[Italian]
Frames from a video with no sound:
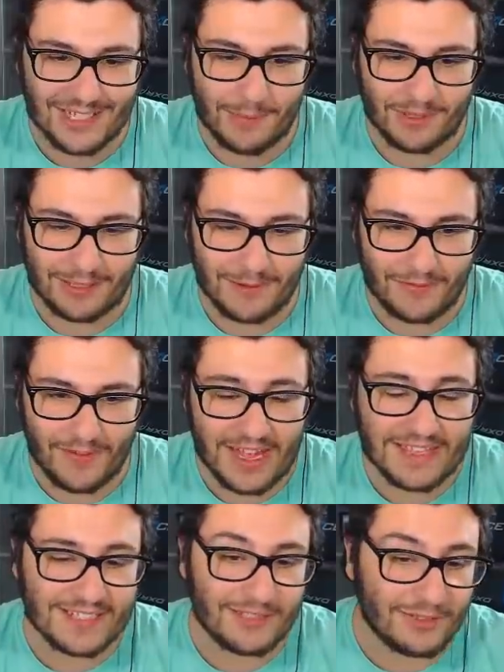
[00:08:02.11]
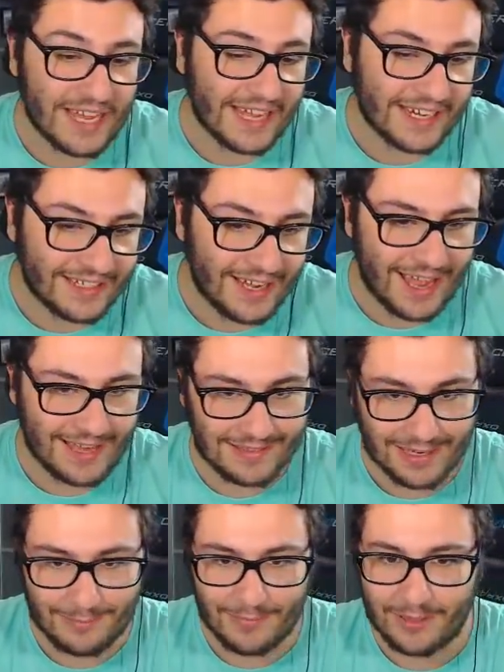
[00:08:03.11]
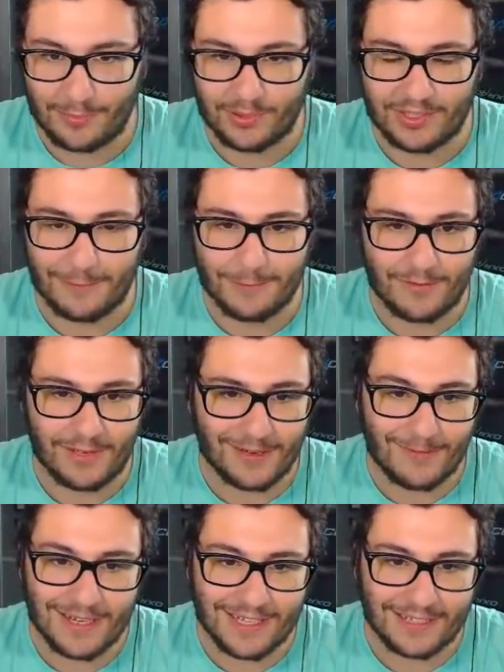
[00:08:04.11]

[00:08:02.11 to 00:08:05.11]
la potrebbe fare, anzi non Eren, Esalb potrebbe avere qualche